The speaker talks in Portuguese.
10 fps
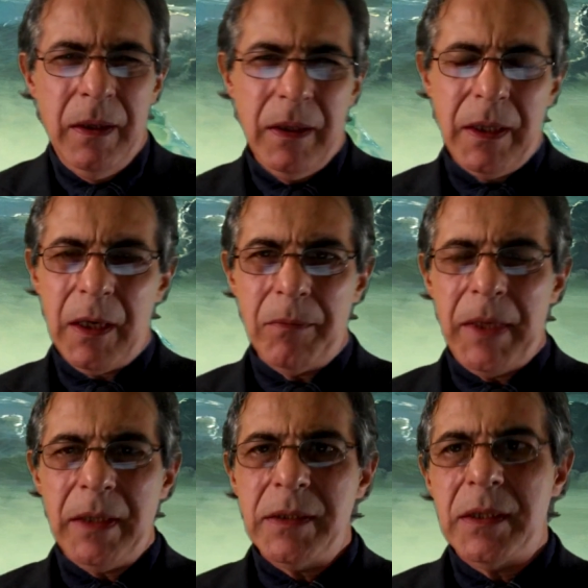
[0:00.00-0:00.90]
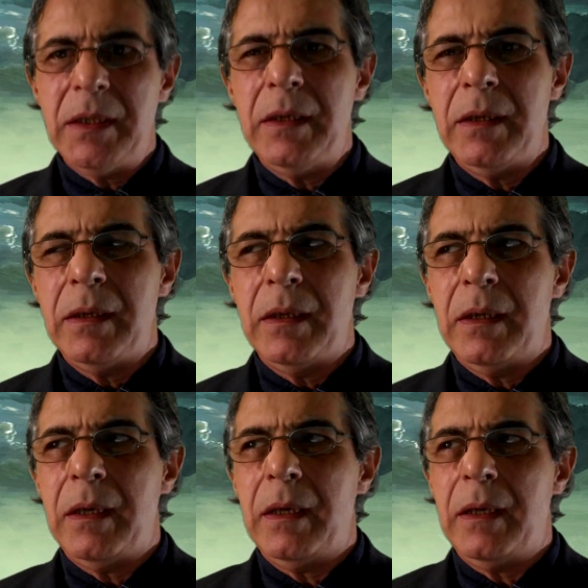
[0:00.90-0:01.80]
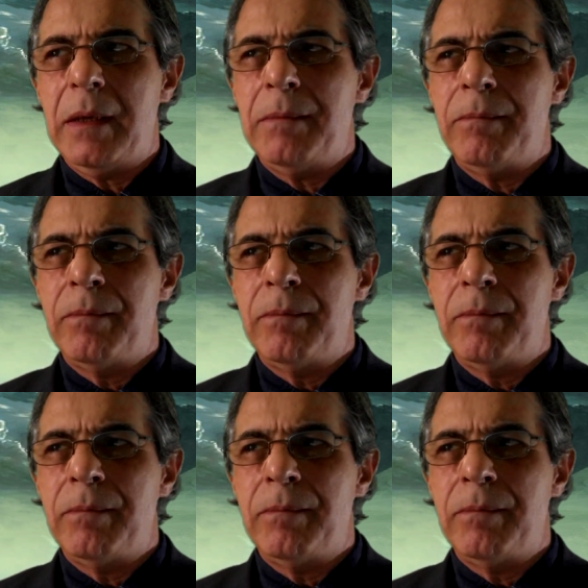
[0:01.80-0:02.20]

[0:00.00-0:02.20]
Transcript: e realmente é,